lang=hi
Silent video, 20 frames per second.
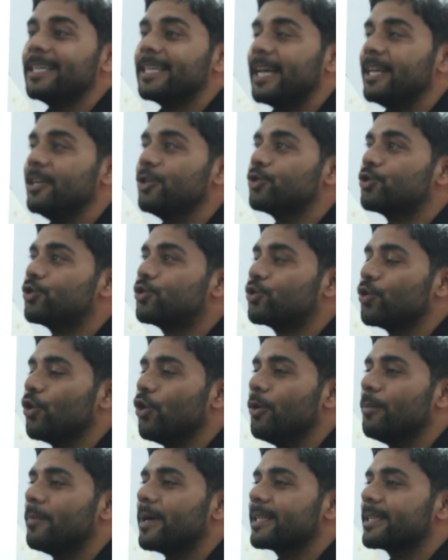यानी जो
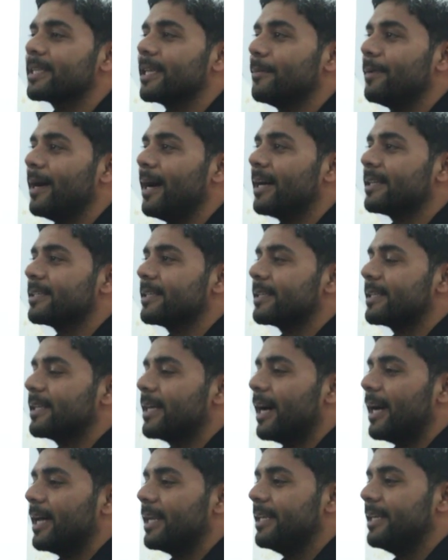मरतबा हज़रत
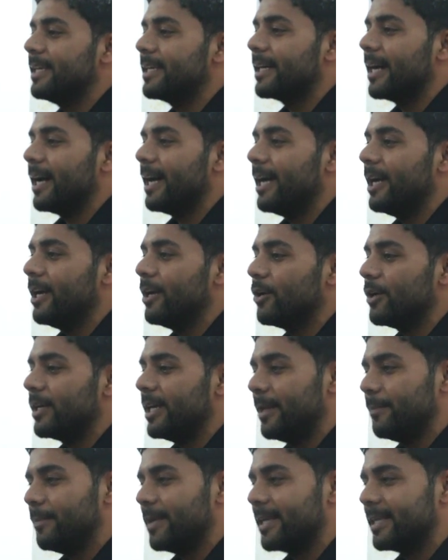अली का है
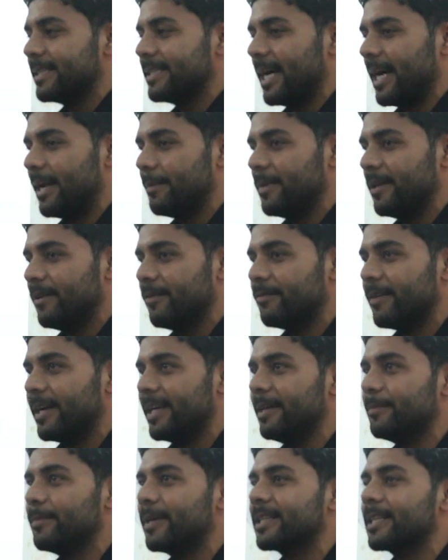इल्म रजाल में
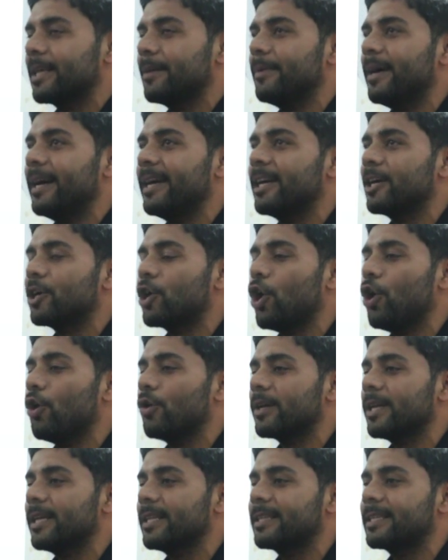वही मरतबा एक
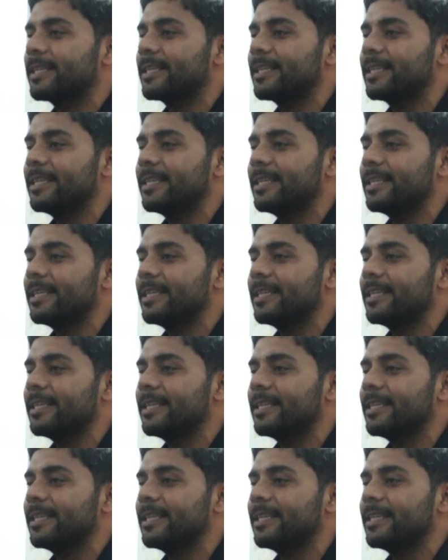औरत